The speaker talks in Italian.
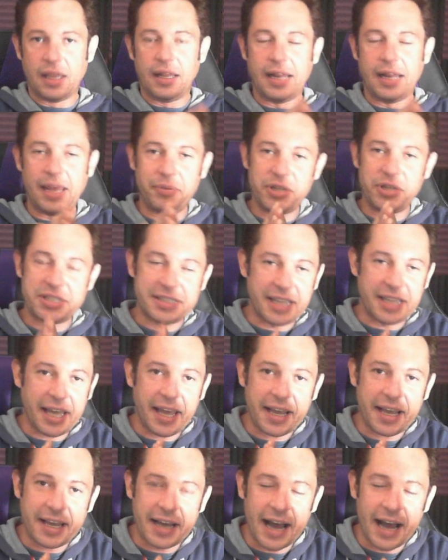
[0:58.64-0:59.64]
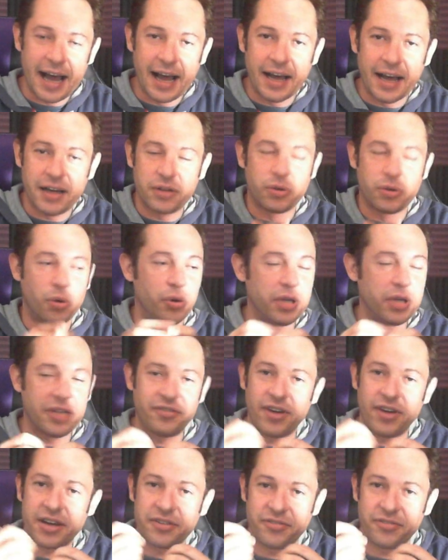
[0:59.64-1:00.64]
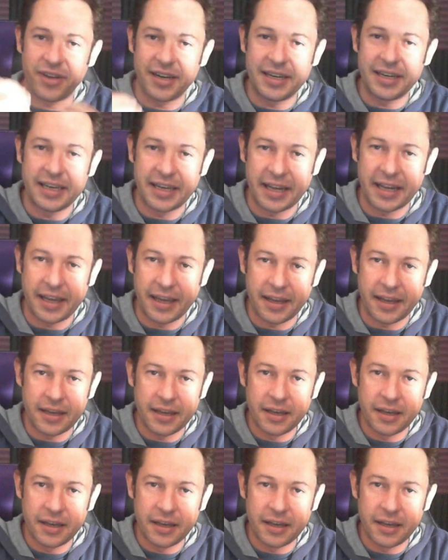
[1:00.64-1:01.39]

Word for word: La bistecca con le farfalline.